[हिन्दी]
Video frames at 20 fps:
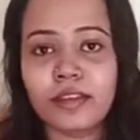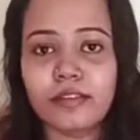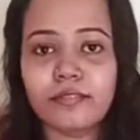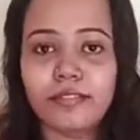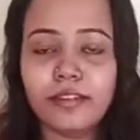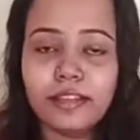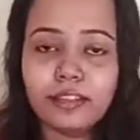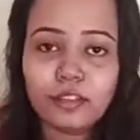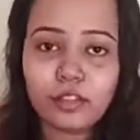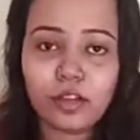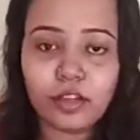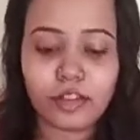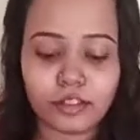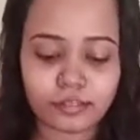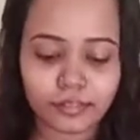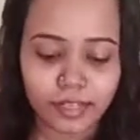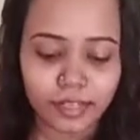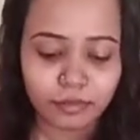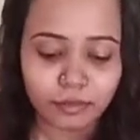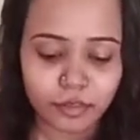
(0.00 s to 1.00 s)
फिर सौरभ
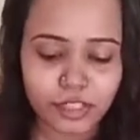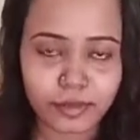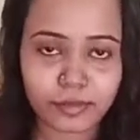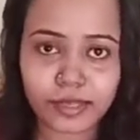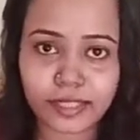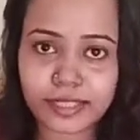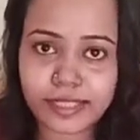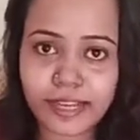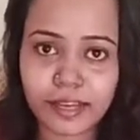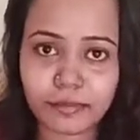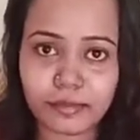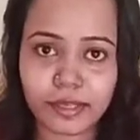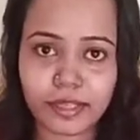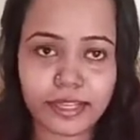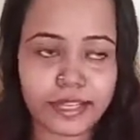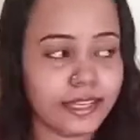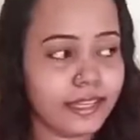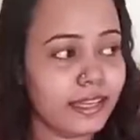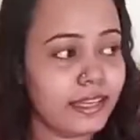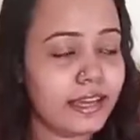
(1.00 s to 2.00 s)
ने मुझे बताया भी
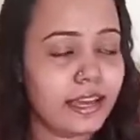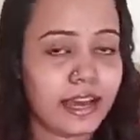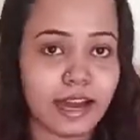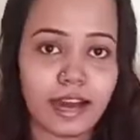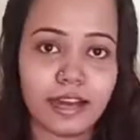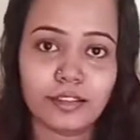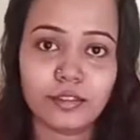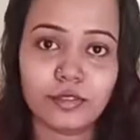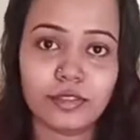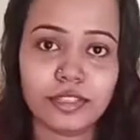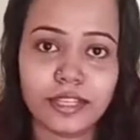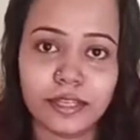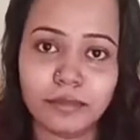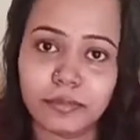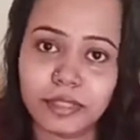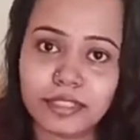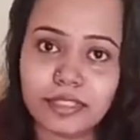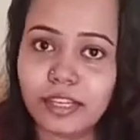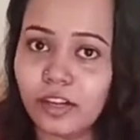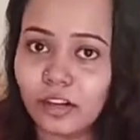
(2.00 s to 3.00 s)
नहीं आज उसने
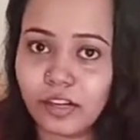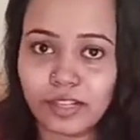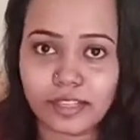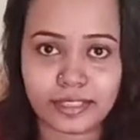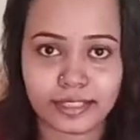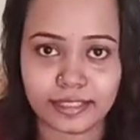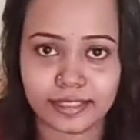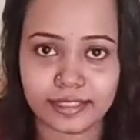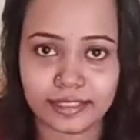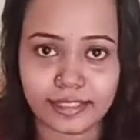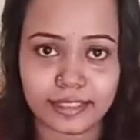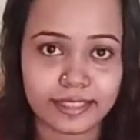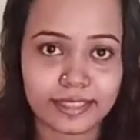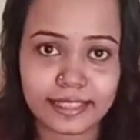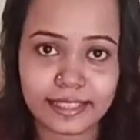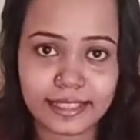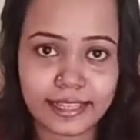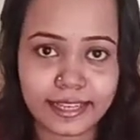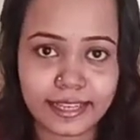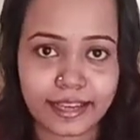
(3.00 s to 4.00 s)
मछली ऑर्डर कर दिया
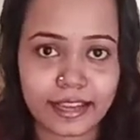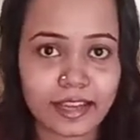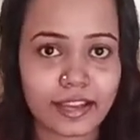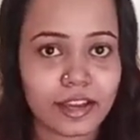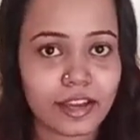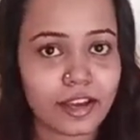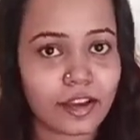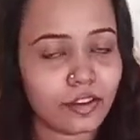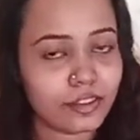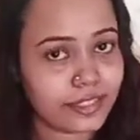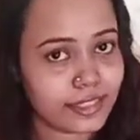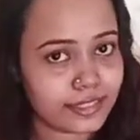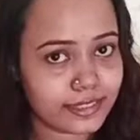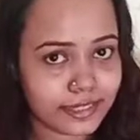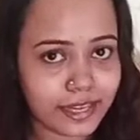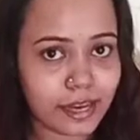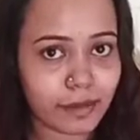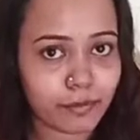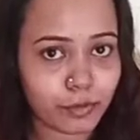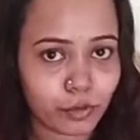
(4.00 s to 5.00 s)
ठीक है और जैसे कि
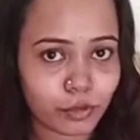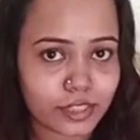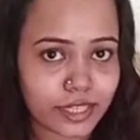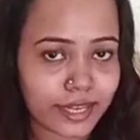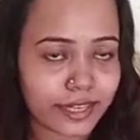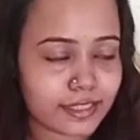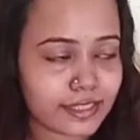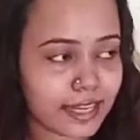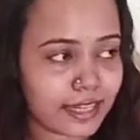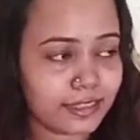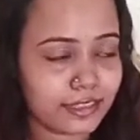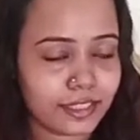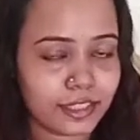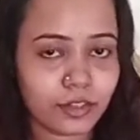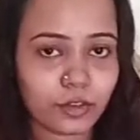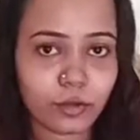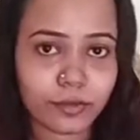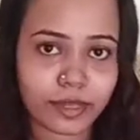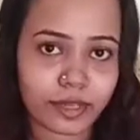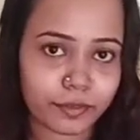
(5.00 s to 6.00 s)
आप लोग शायद जानते ही
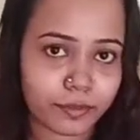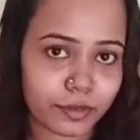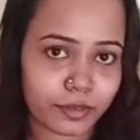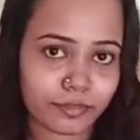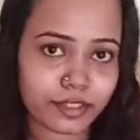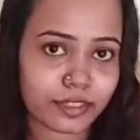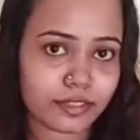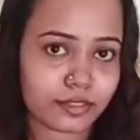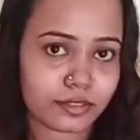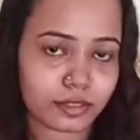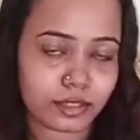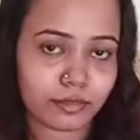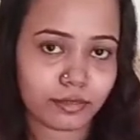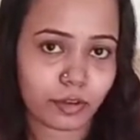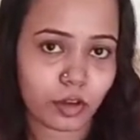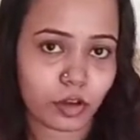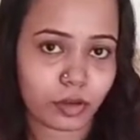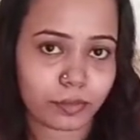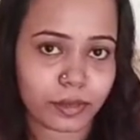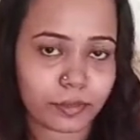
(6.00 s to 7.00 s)
वो मैंने प्रीवियस
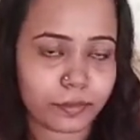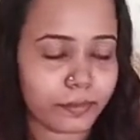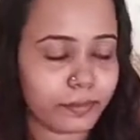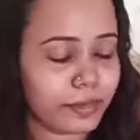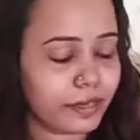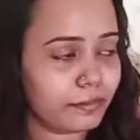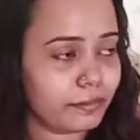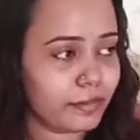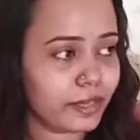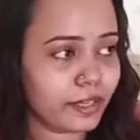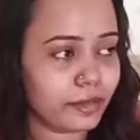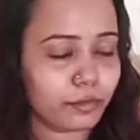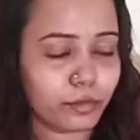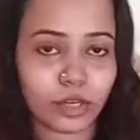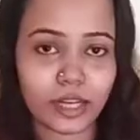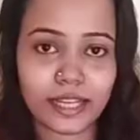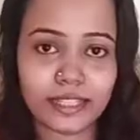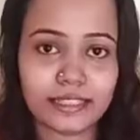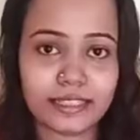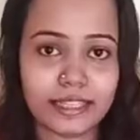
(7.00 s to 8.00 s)
ब्लॉग में मैंने
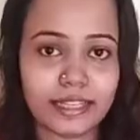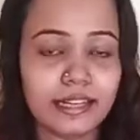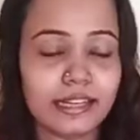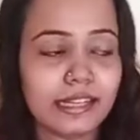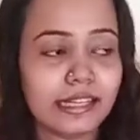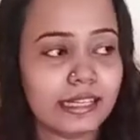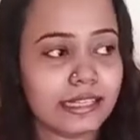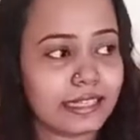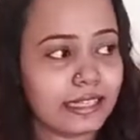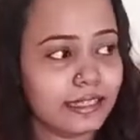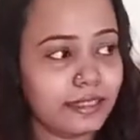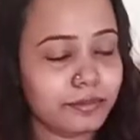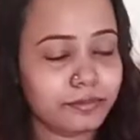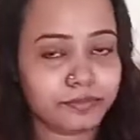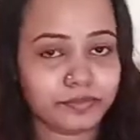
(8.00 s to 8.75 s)
बोला था कि